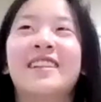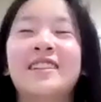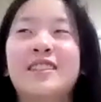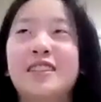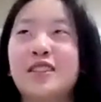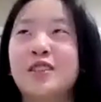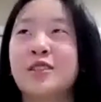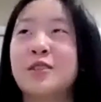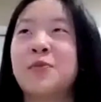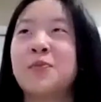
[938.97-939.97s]
那其
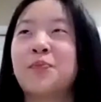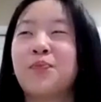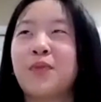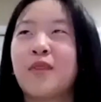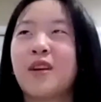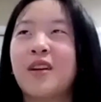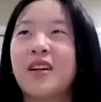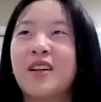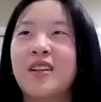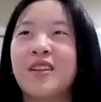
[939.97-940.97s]
实，
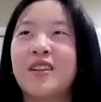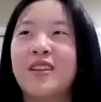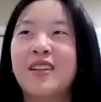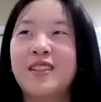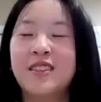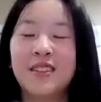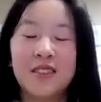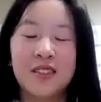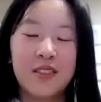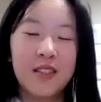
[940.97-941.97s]
呃，历
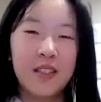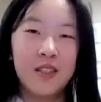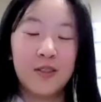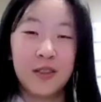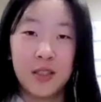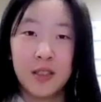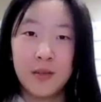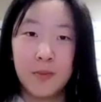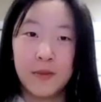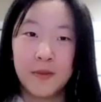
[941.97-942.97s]
史的有一
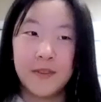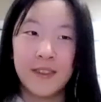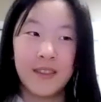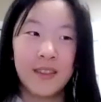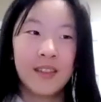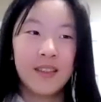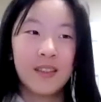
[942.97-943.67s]
些部分，